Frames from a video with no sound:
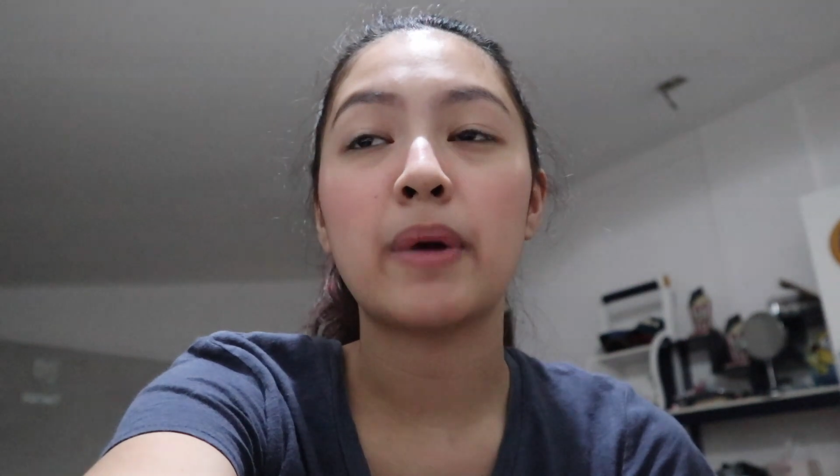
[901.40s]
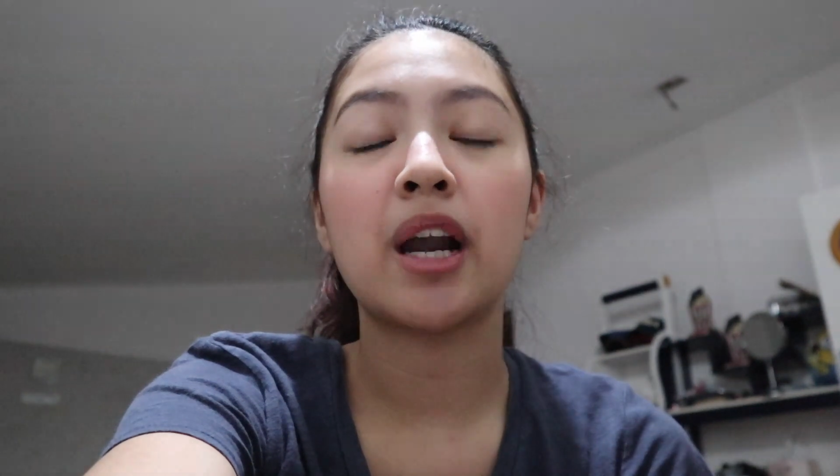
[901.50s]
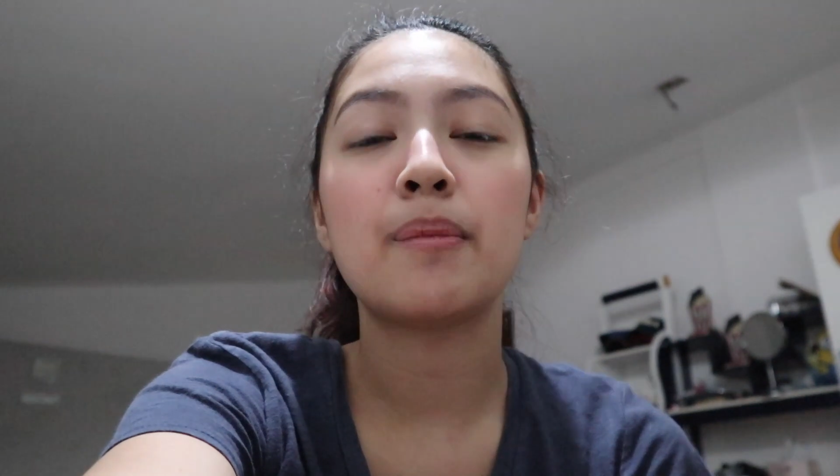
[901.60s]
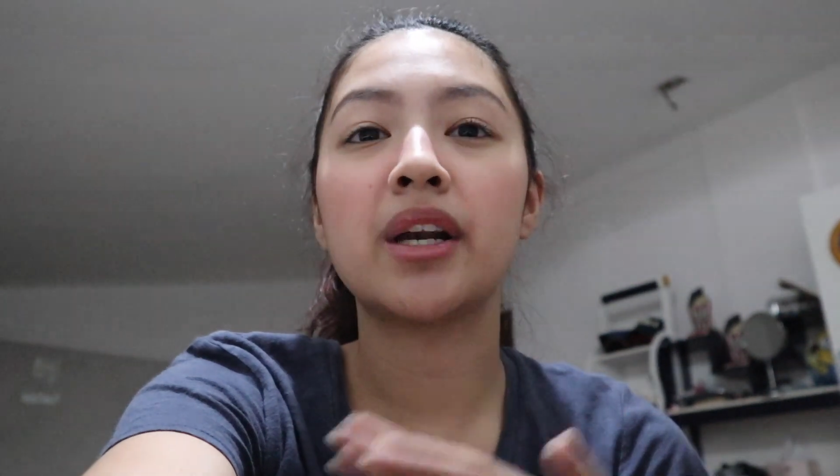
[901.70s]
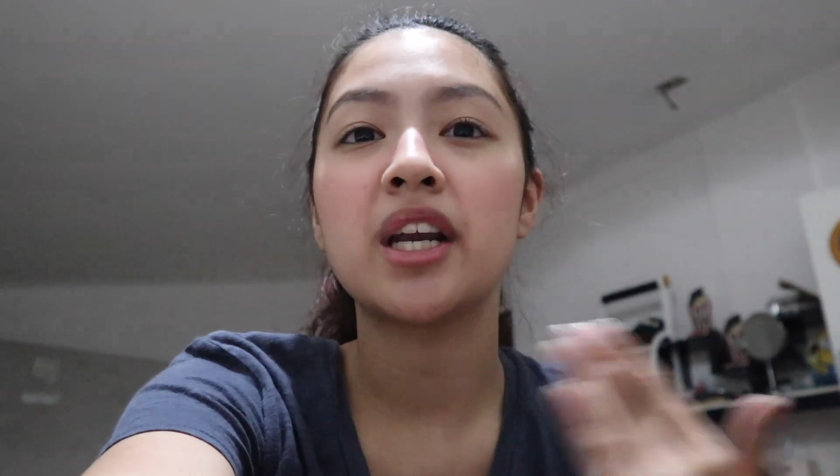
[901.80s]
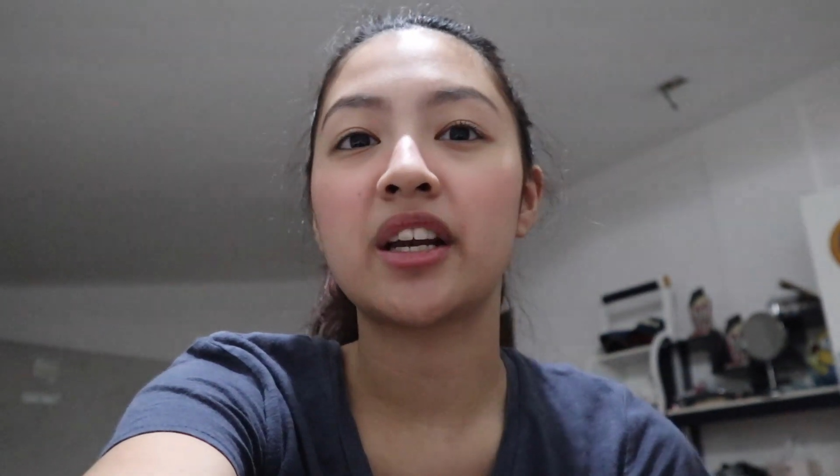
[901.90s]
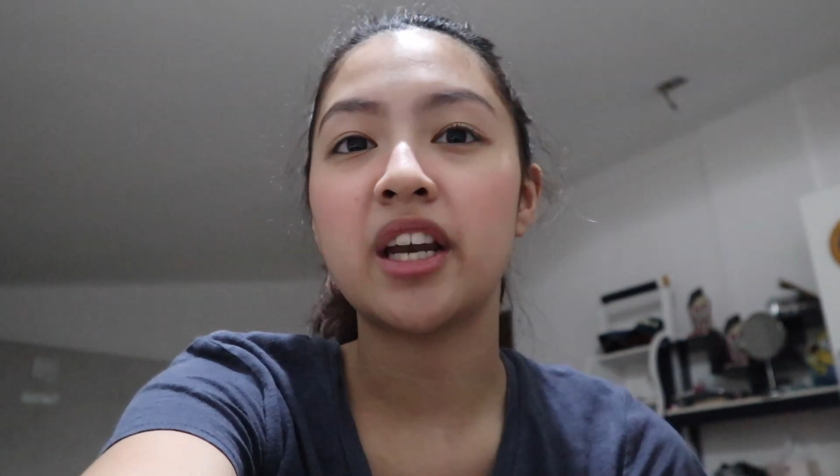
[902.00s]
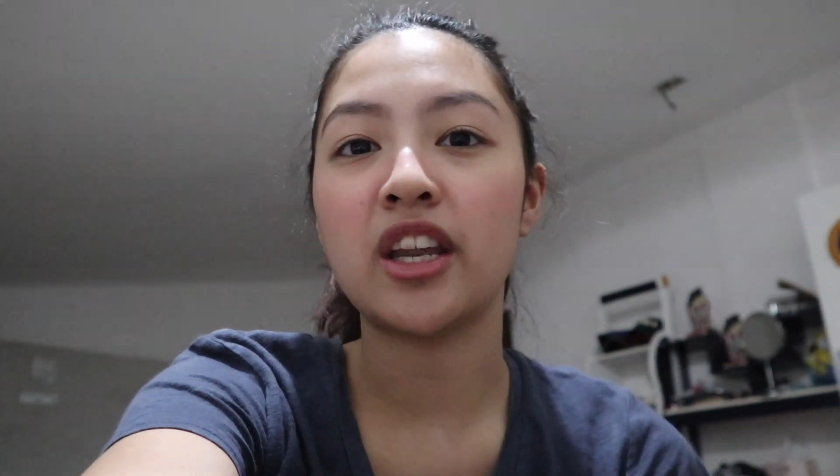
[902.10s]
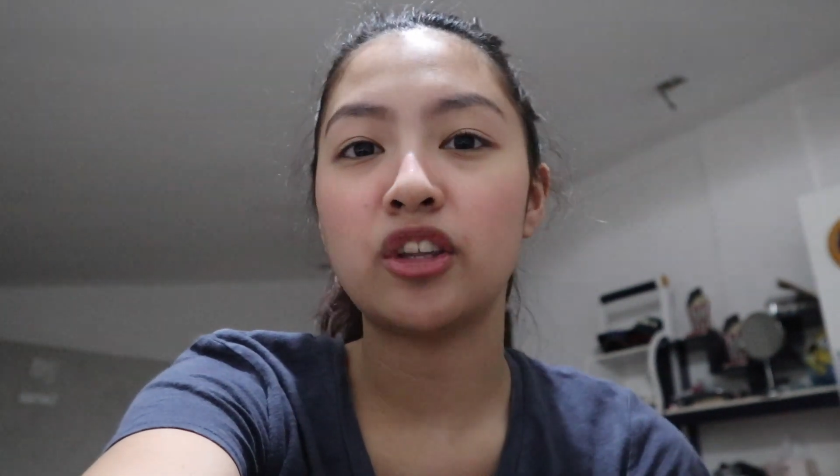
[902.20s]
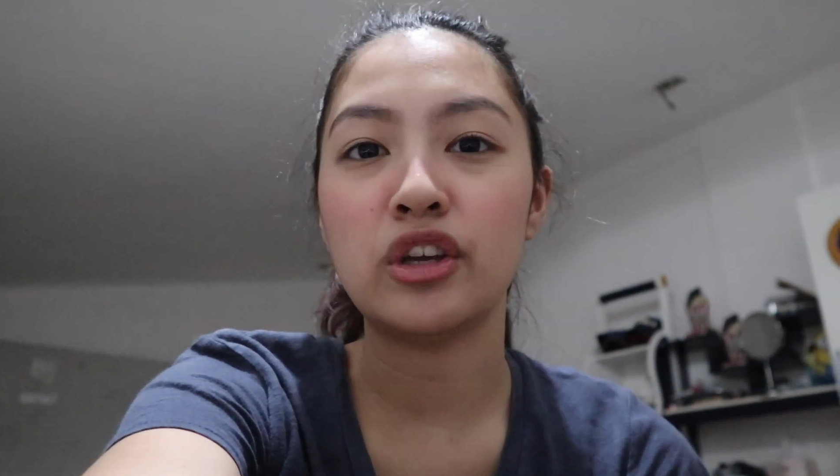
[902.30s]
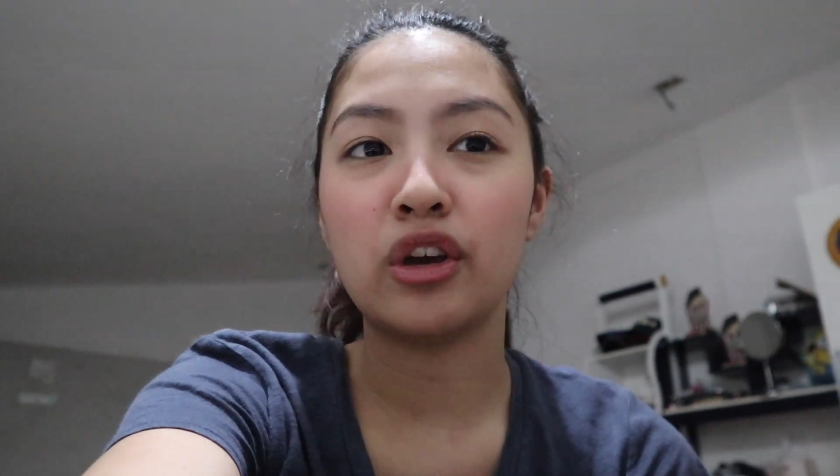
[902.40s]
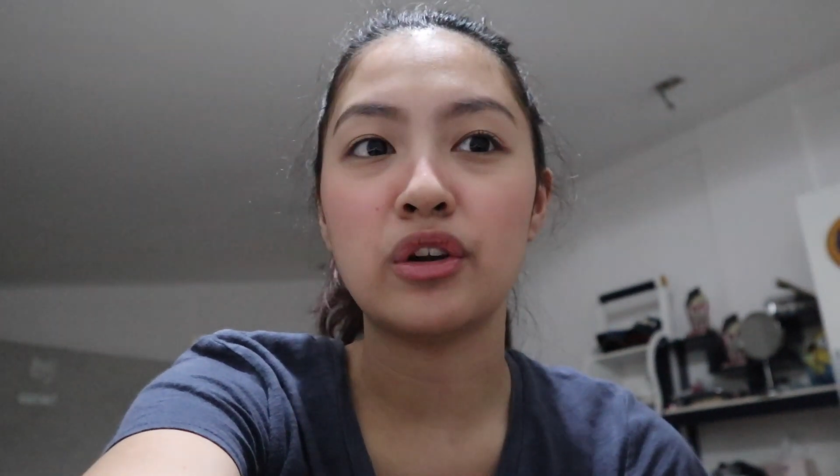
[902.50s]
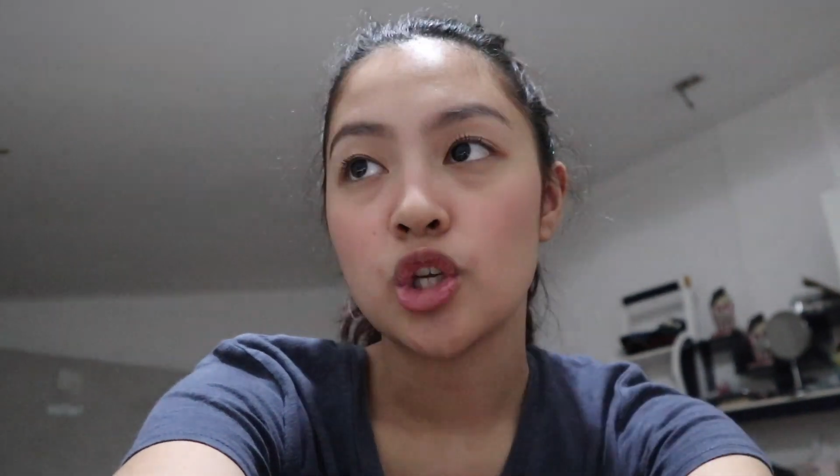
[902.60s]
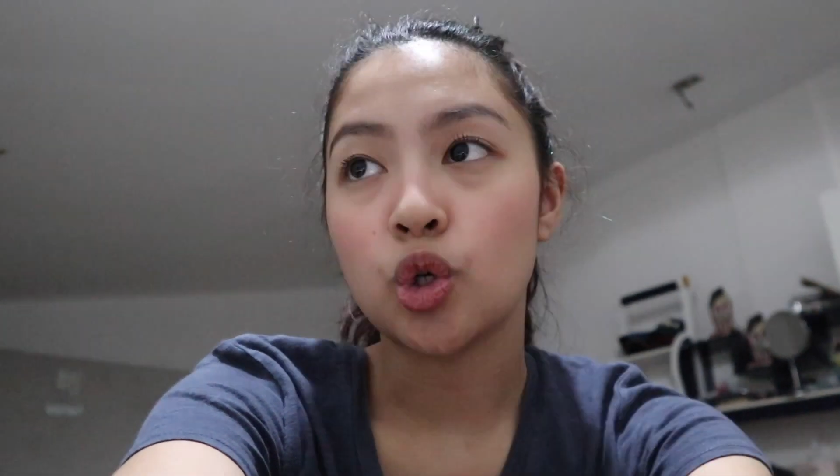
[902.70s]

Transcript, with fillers: para ma-recreate nyo yun.